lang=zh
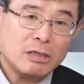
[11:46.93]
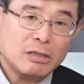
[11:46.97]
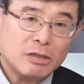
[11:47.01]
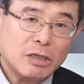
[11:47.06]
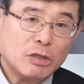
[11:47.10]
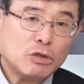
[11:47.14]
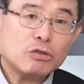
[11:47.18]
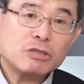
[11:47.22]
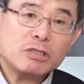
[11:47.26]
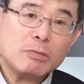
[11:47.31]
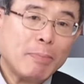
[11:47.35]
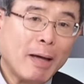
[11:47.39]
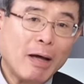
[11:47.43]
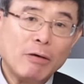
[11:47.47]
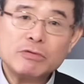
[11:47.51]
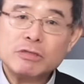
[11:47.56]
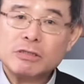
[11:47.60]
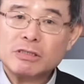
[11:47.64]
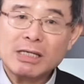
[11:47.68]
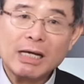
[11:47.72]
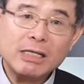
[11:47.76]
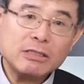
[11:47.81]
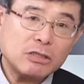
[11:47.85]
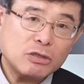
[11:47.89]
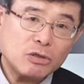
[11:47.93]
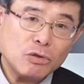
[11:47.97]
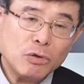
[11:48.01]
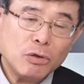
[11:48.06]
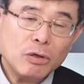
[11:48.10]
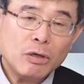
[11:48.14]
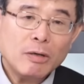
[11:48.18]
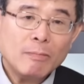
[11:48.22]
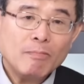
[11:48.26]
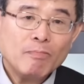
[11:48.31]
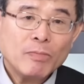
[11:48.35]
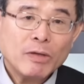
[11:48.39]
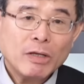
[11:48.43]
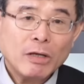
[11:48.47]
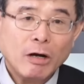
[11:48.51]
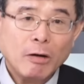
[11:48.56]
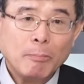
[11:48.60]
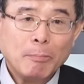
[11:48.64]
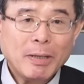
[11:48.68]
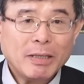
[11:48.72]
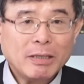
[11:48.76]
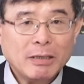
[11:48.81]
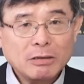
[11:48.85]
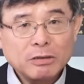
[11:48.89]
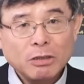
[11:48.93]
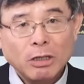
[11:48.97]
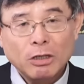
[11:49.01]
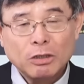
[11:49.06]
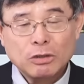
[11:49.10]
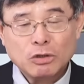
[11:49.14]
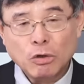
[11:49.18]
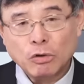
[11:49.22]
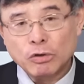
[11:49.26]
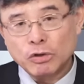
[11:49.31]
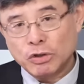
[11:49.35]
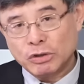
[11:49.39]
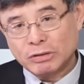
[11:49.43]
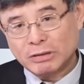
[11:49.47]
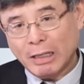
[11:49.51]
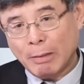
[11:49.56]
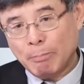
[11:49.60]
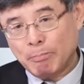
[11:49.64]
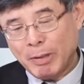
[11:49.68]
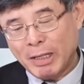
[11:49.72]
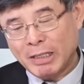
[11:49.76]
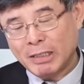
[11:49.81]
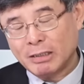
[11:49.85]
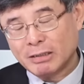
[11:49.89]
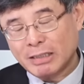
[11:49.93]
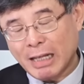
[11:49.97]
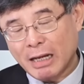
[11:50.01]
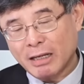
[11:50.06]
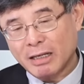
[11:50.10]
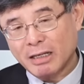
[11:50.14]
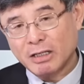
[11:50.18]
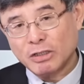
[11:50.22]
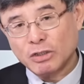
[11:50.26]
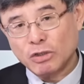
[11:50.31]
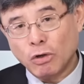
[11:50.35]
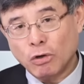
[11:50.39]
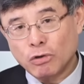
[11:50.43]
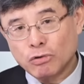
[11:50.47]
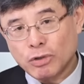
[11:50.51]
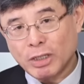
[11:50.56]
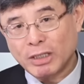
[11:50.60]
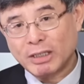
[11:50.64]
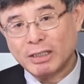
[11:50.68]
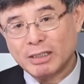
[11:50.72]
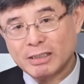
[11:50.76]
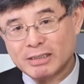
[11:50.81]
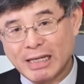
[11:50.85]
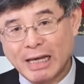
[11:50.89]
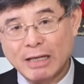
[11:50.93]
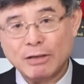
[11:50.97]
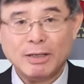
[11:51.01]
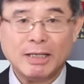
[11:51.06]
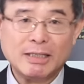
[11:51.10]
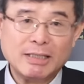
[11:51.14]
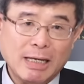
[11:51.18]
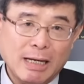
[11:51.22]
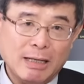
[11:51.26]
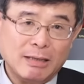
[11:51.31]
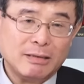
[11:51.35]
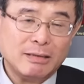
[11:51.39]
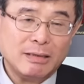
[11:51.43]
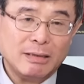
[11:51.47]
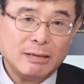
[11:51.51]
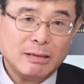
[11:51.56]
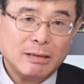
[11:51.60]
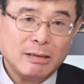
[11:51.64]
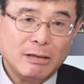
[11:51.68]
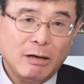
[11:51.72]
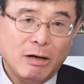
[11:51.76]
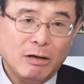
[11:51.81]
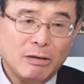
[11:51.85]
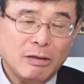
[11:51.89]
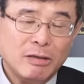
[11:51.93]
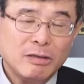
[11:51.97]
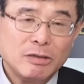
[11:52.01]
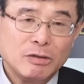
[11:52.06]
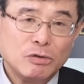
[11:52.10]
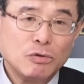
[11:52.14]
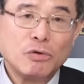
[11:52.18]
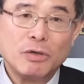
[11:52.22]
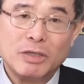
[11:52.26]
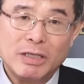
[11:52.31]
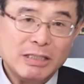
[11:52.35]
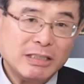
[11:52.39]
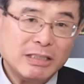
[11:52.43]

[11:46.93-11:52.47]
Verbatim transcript: 你就是百分之三十多啊，变成有再变成当一个永远的在野党啊。如果